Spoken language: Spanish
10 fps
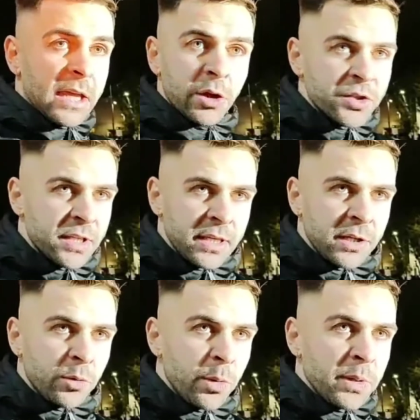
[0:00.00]
no sentí en
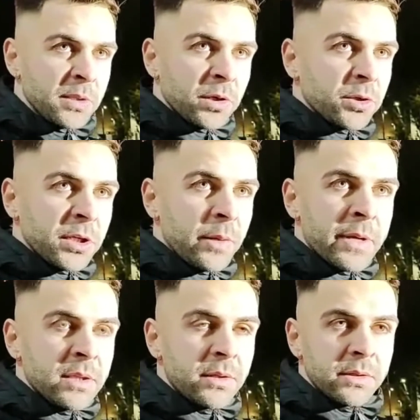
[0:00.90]
ningún momento
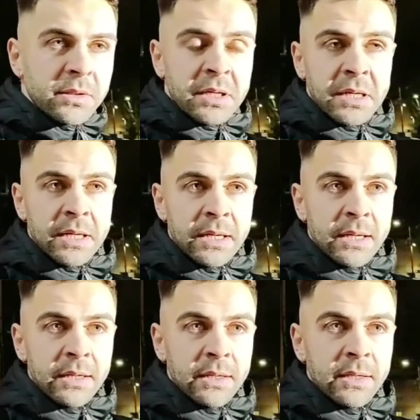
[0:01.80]
cuestionamiento.
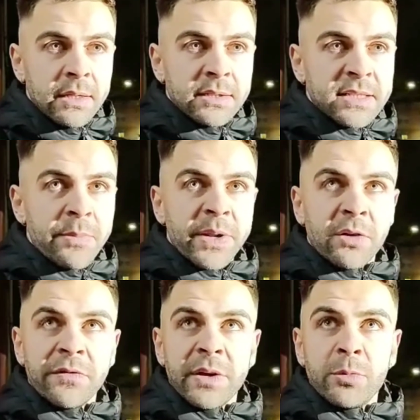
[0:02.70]
Eh, siempre
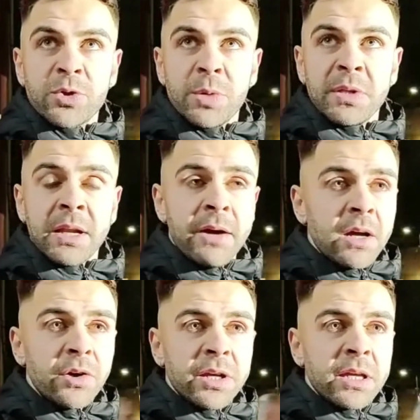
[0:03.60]
confié mucho en mi
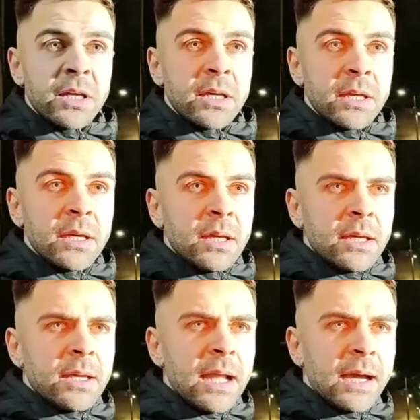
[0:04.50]
trabajo y,
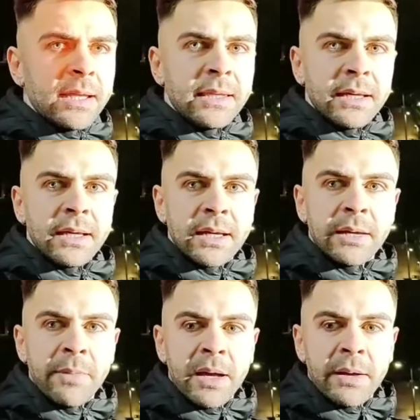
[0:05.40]
la
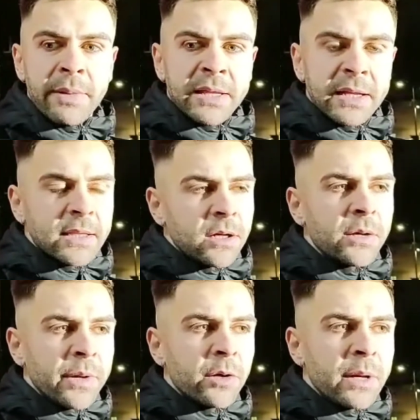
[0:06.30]
gente me ha, tratado
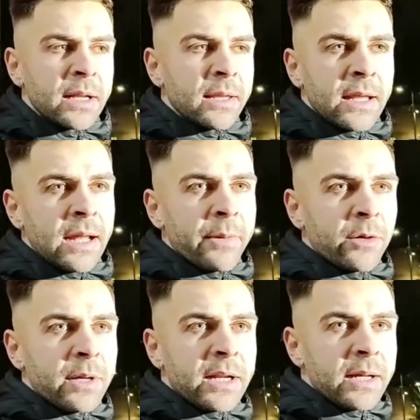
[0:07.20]
de, la mejor
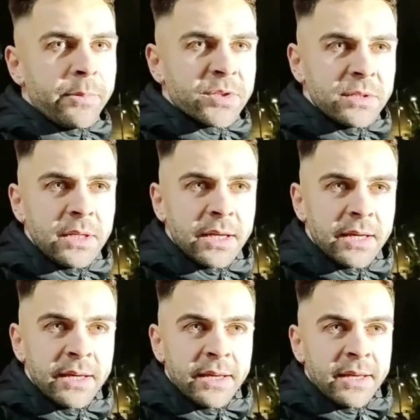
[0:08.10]
manera posible
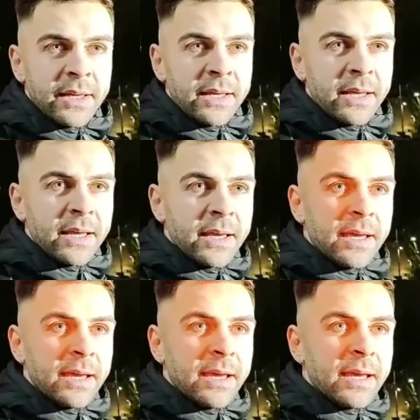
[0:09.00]

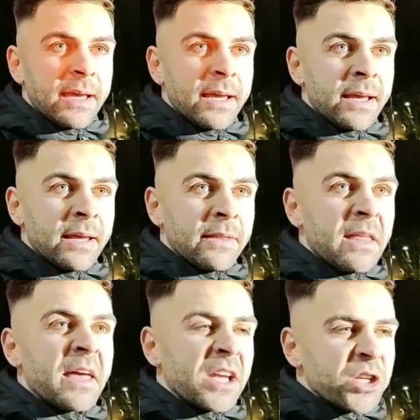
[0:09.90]
eh,
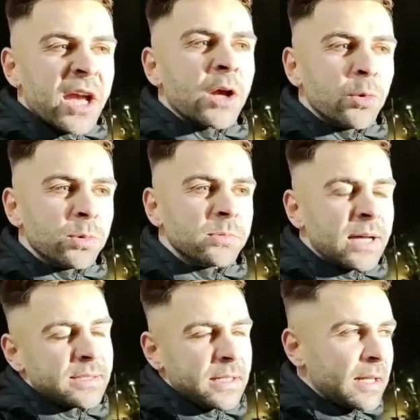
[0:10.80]
desde que llegué al club.
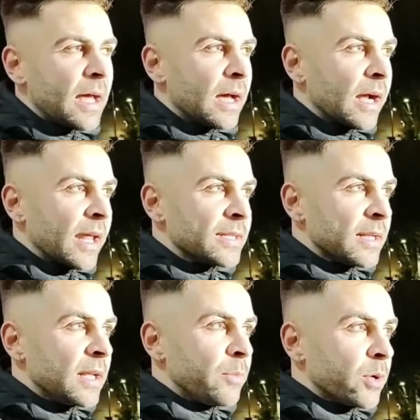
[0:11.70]
Así que nada,
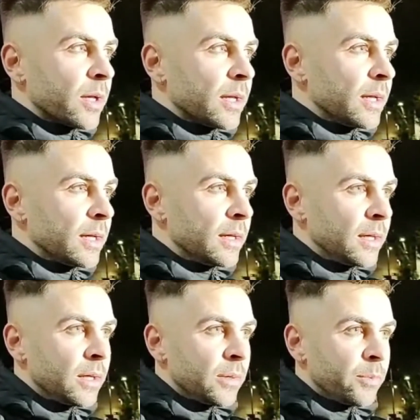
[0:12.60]
agradecerle porque
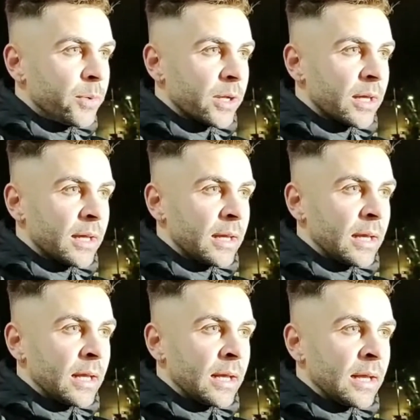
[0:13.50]

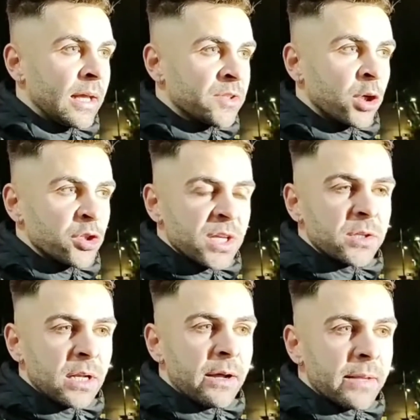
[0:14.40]
porque eso lo
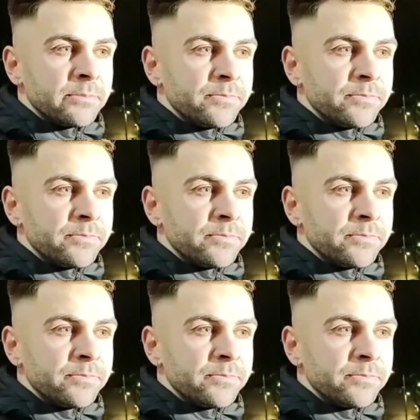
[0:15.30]
siento, la verdad.